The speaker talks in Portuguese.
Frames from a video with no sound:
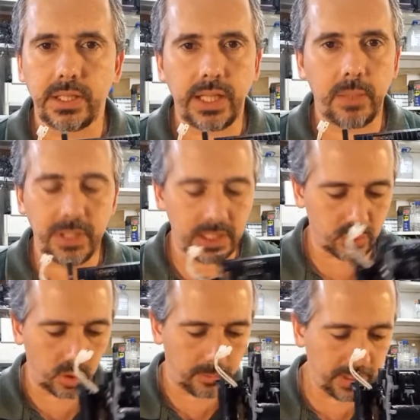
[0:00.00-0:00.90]

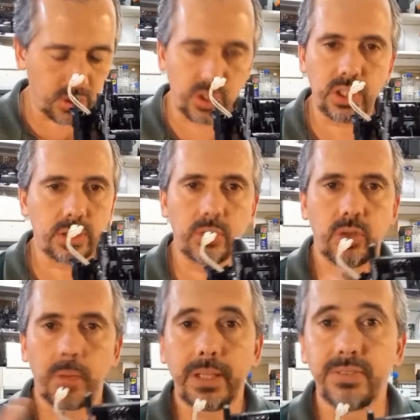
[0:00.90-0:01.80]
termistor, medir, você
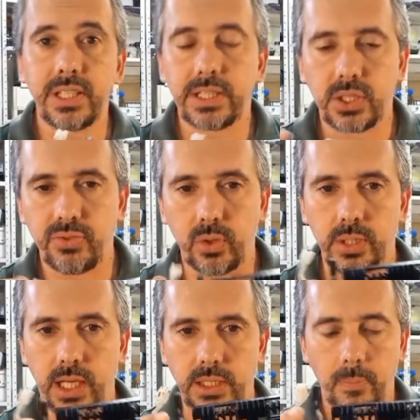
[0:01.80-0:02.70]
nunca mais vai ter essa
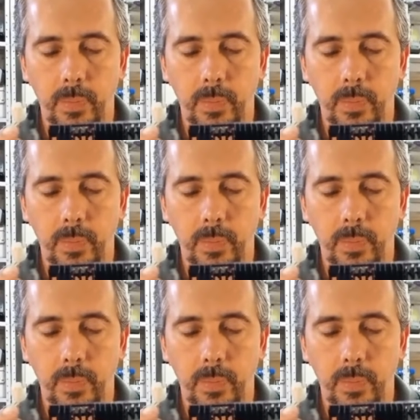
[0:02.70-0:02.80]
dificuldade.